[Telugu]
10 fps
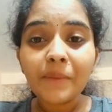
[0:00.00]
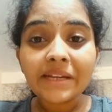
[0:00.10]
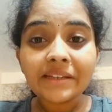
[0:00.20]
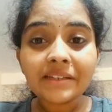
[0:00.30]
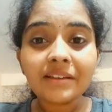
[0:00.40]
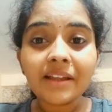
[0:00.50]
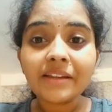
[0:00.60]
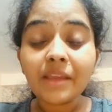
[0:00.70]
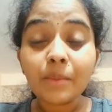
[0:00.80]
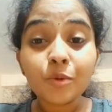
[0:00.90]
మెంటల్
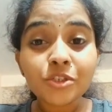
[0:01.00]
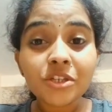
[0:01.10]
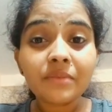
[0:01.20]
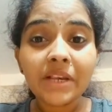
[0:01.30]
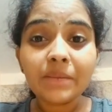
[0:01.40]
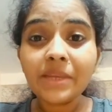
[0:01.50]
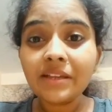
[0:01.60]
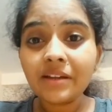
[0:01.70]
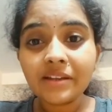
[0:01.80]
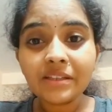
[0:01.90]
అండ్ ఎమోషనల్
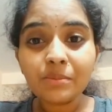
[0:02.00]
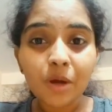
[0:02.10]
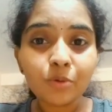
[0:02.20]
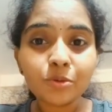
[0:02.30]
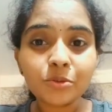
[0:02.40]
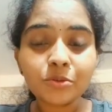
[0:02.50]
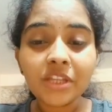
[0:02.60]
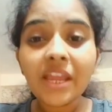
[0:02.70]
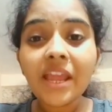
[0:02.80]
వెల్బీయింగ్ అనేది బాగుంటుంది